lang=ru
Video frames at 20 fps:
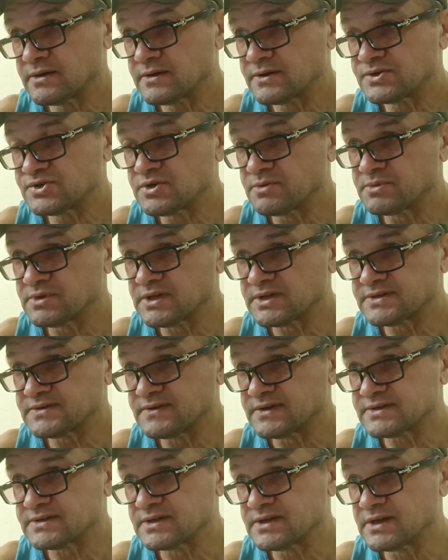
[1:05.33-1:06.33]
С чем это
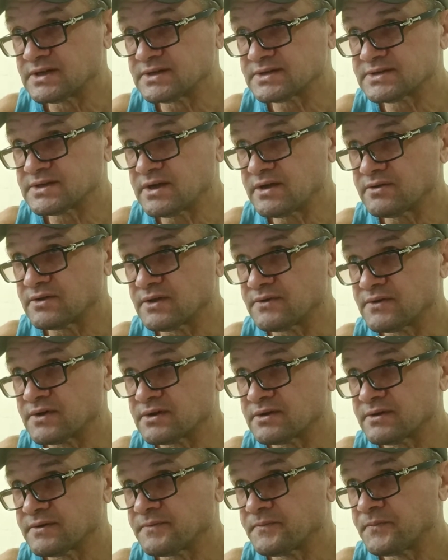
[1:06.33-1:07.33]
связано, я не знаю.
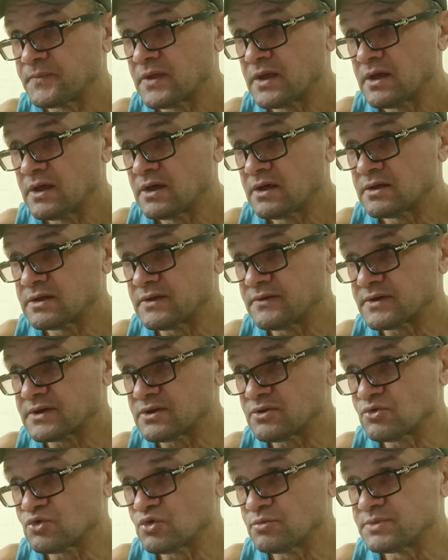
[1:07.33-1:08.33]
Наверное,
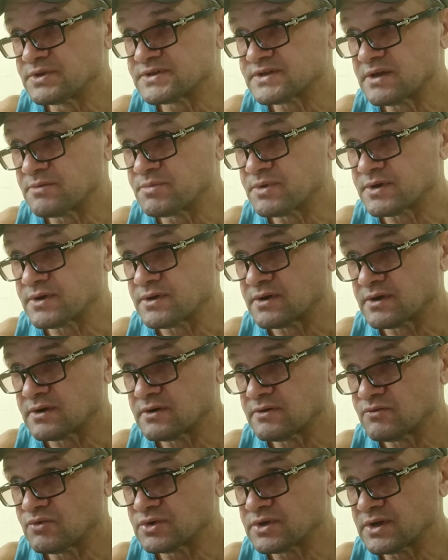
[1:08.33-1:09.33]
наверное неудобный соперник.
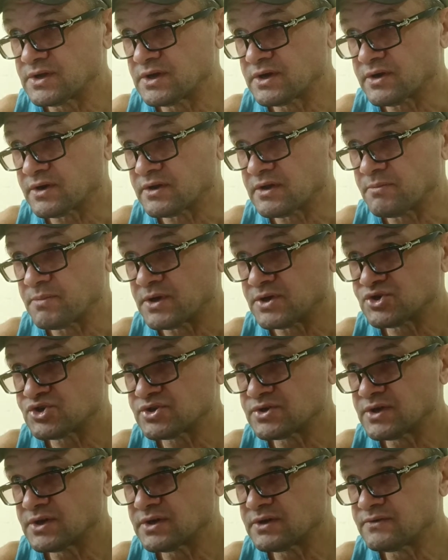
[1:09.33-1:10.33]
Вот они играют опять
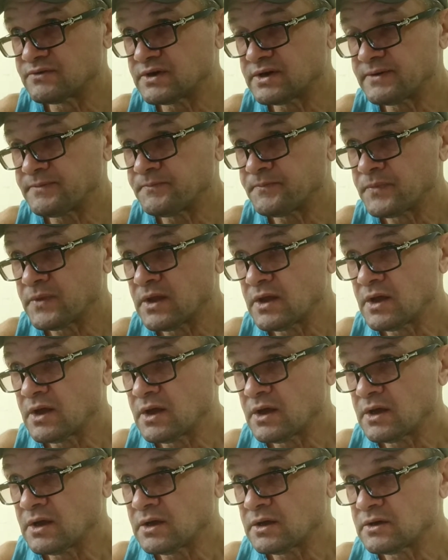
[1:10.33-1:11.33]
4-2.
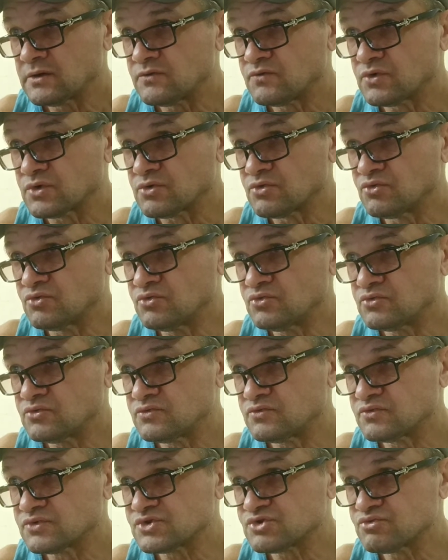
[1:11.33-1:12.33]
Вот.
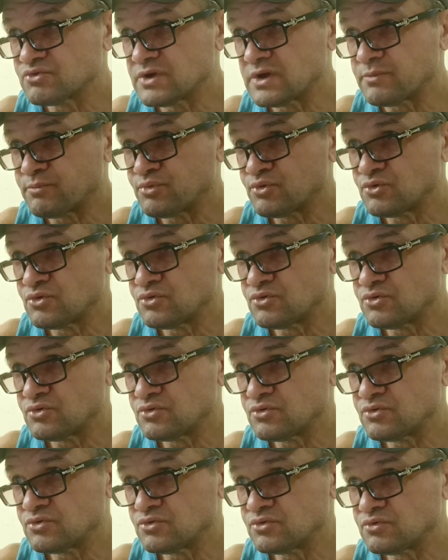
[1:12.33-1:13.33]
Ну, судя
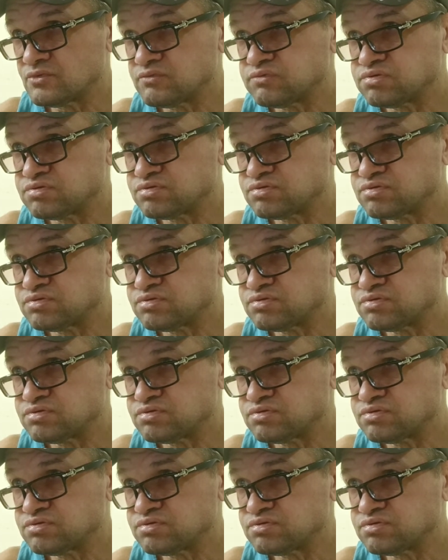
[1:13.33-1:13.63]
по...